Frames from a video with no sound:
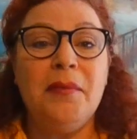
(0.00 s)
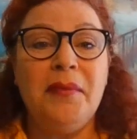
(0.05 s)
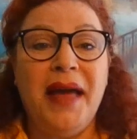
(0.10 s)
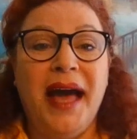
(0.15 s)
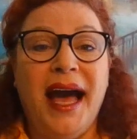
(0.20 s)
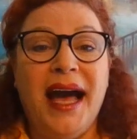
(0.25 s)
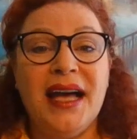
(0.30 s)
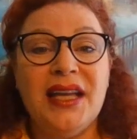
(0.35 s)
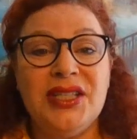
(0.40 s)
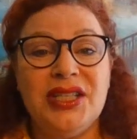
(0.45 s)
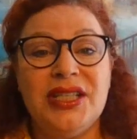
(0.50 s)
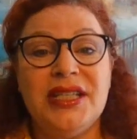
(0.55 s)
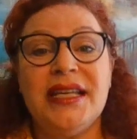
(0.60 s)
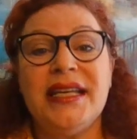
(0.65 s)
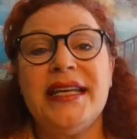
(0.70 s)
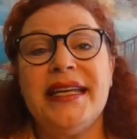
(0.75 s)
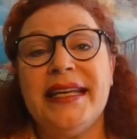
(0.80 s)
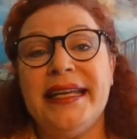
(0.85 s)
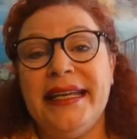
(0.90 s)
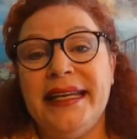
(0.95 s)

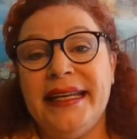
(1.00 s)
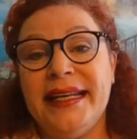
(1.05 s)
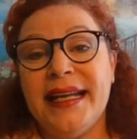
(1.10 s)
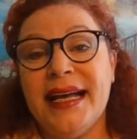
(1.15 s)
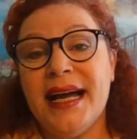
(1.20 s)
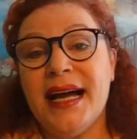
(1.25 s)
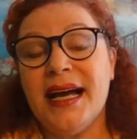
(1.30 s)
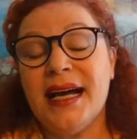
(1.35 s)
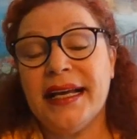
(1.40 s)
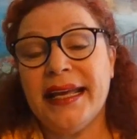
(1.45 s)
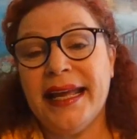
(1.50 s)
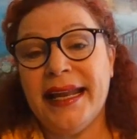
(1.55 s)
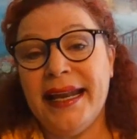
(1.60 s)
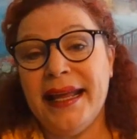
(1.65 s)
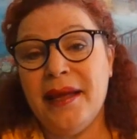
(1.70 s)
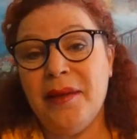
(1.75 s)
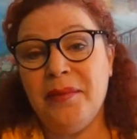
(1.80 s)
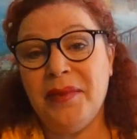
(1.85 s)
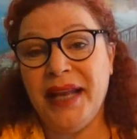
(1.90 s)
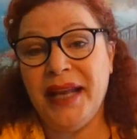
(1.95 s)
بحاجة إلى
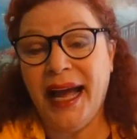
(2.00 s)
كلام